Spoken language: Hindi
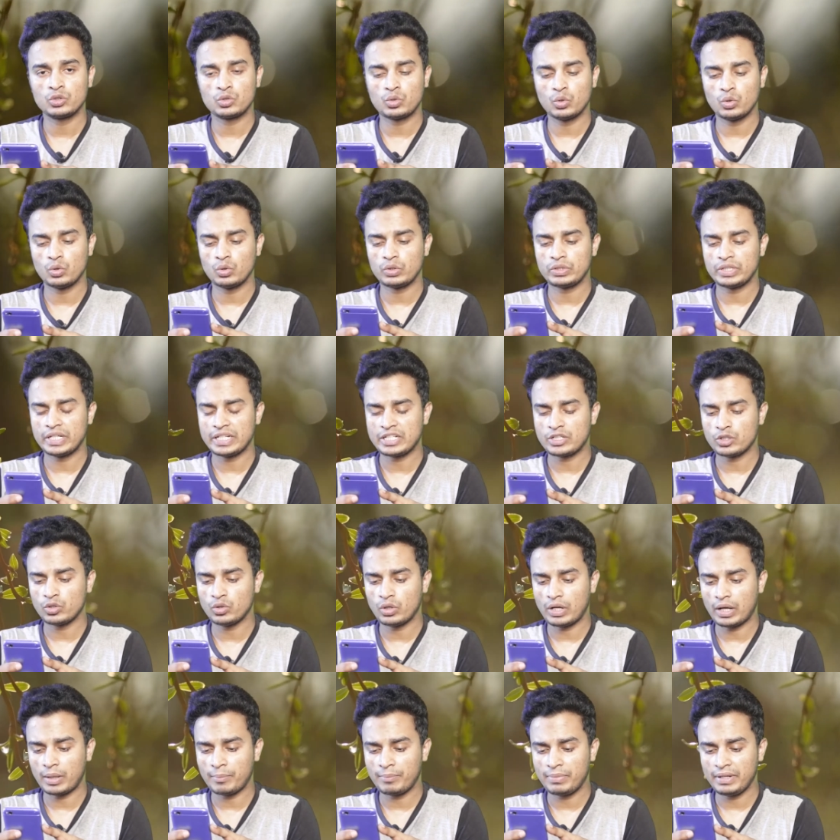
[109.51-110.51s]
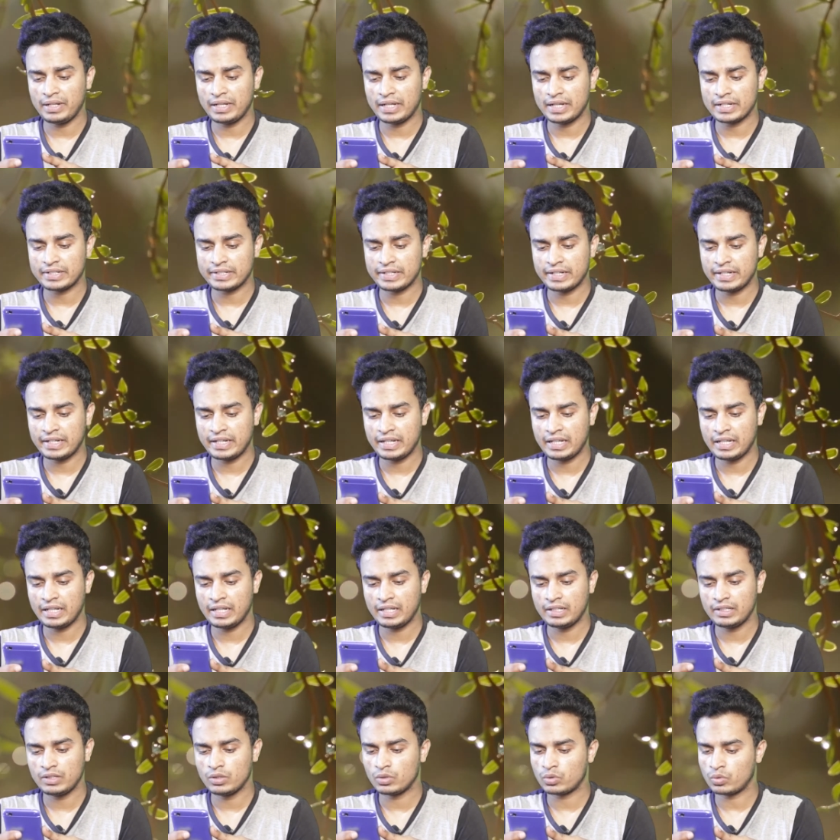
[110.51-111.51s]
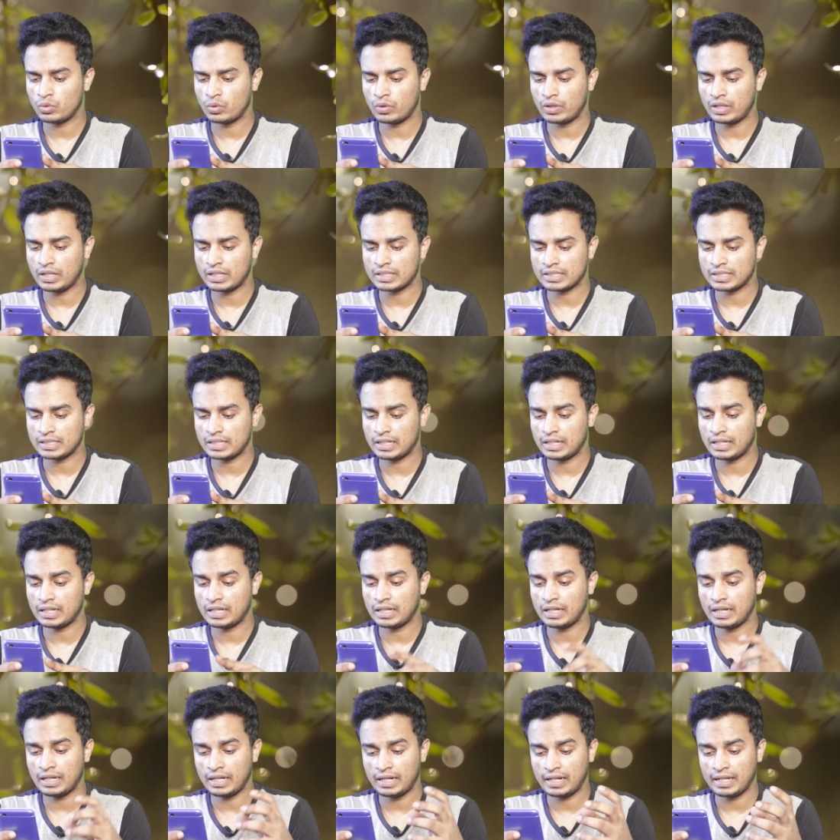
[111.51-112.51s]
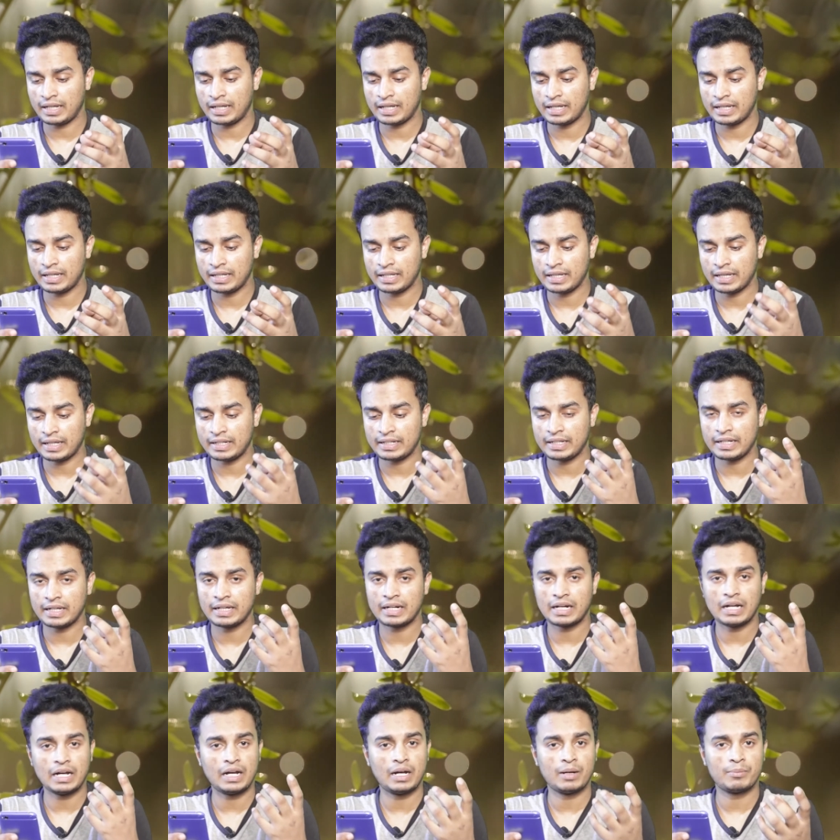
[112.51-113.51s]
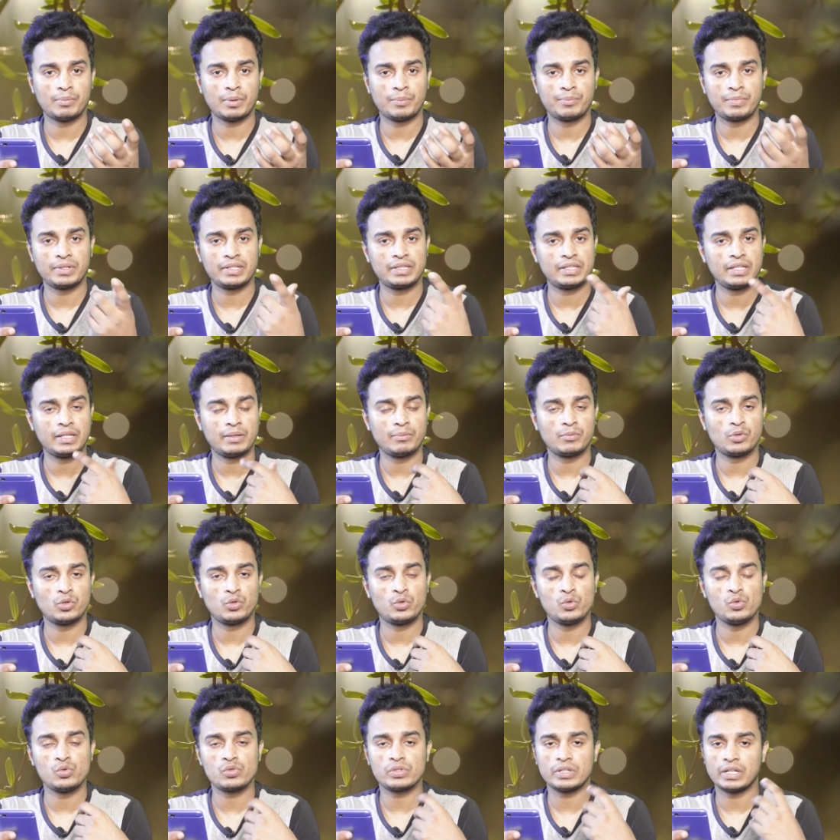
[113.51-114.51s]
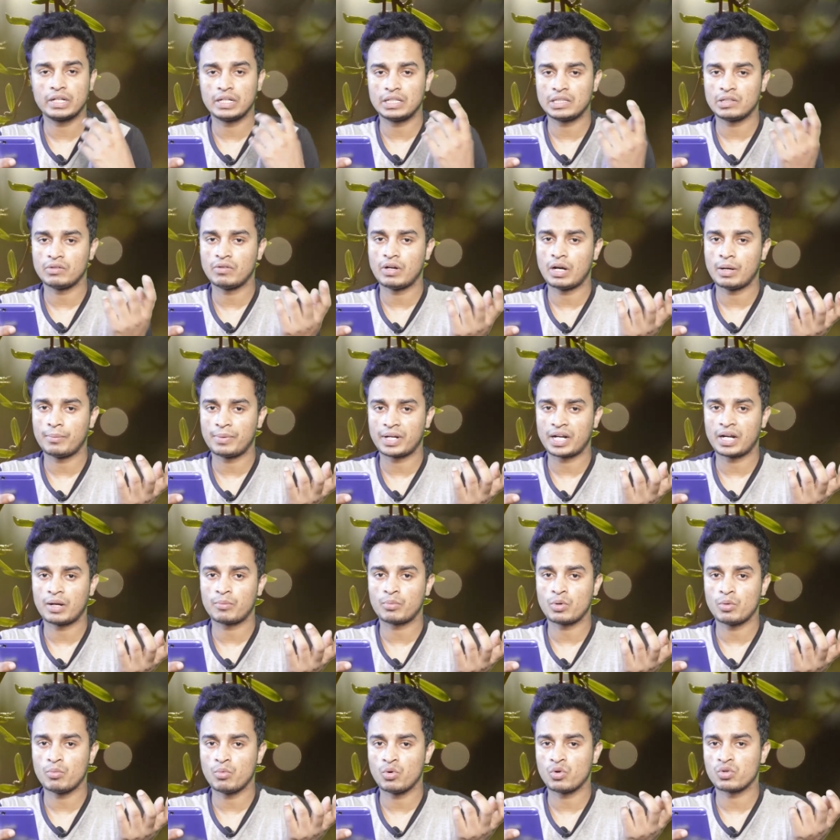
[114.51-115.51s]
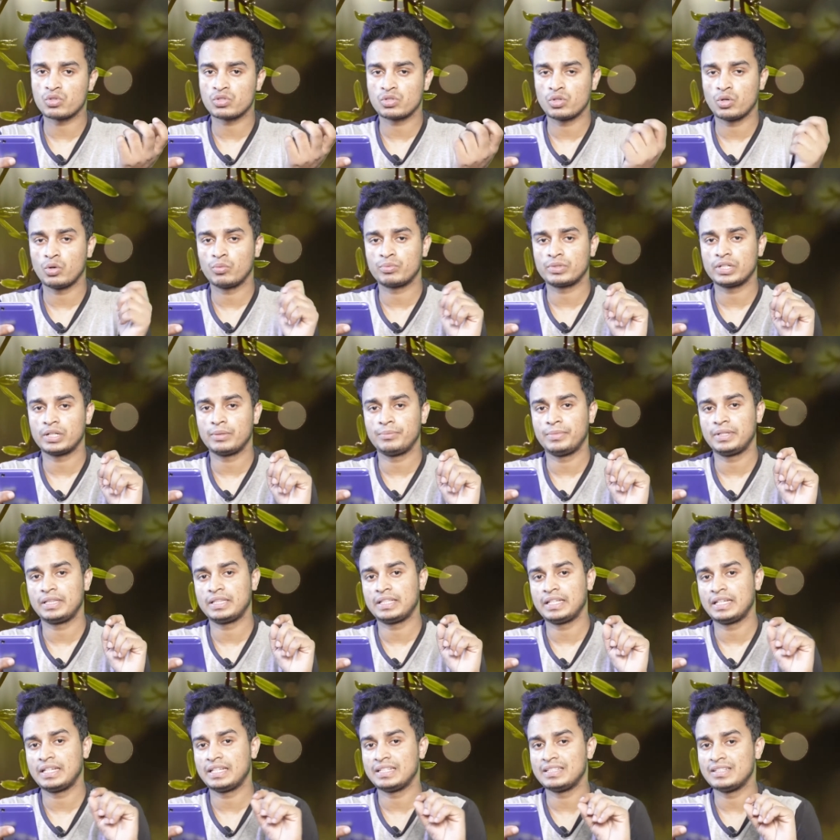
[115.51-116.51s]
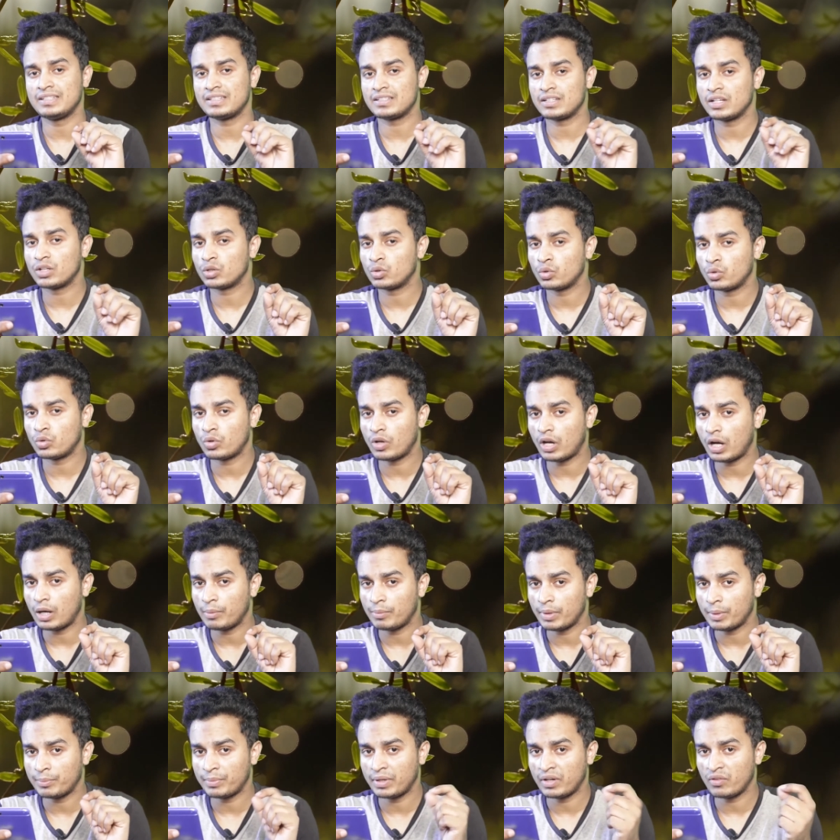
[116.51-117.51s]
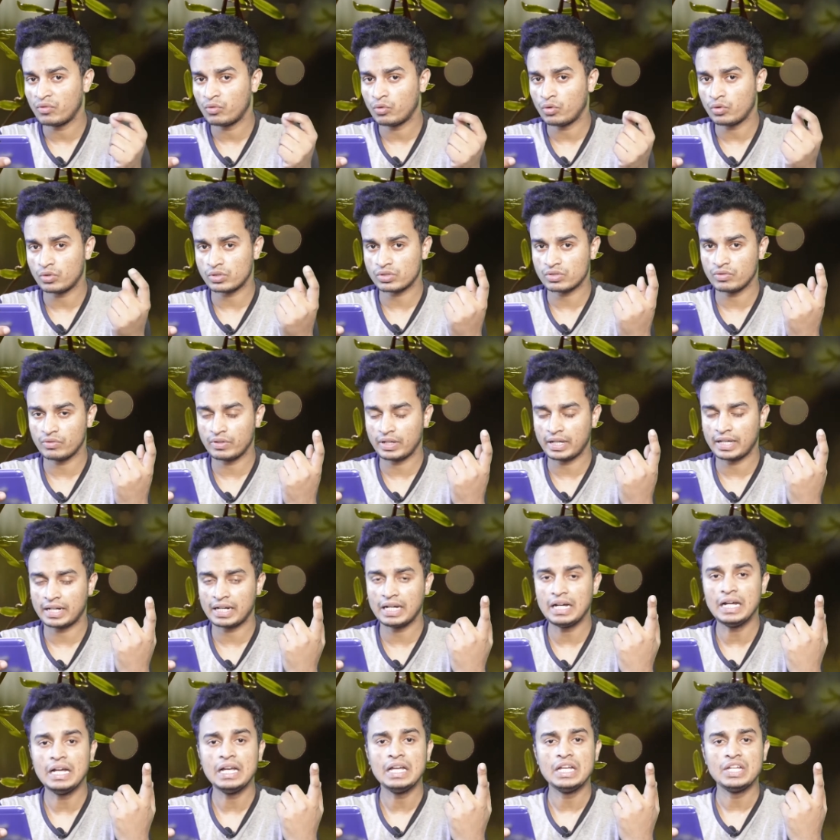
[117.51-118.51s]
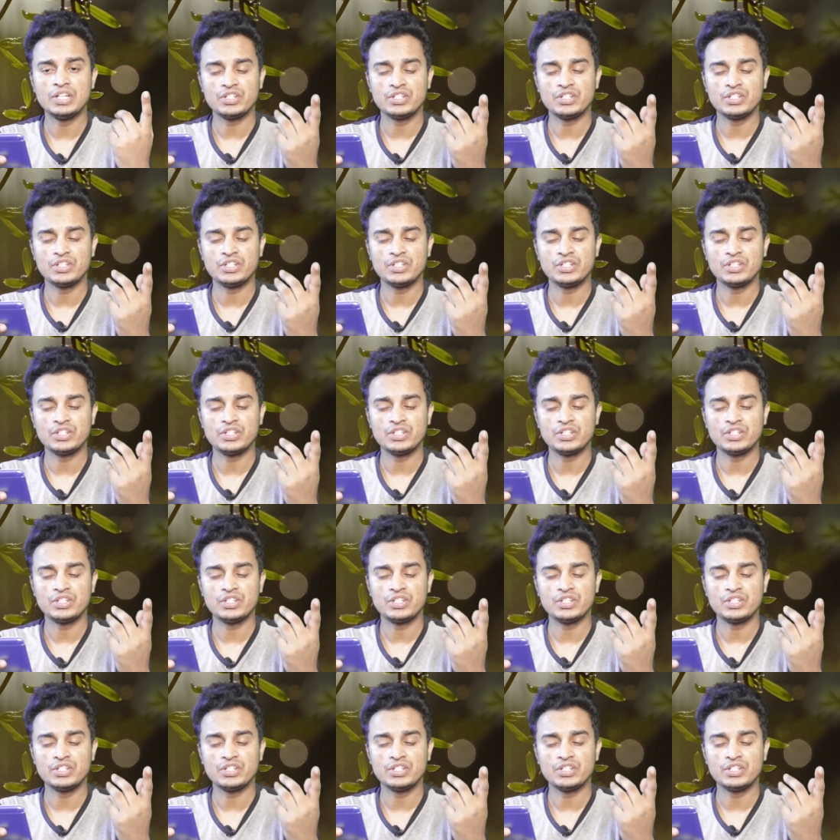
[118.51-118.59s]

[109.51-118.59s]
तो ये जो एप्लीकेशन है ये थोड़ा सा अलग है यानी अगर आप अपनी थीम को यूज़ करें तो वहाँ पर आपको बहुत से ऑप्शन मिलते हैं जिसके थ्रू आप अपने फ़ोनस वगैरह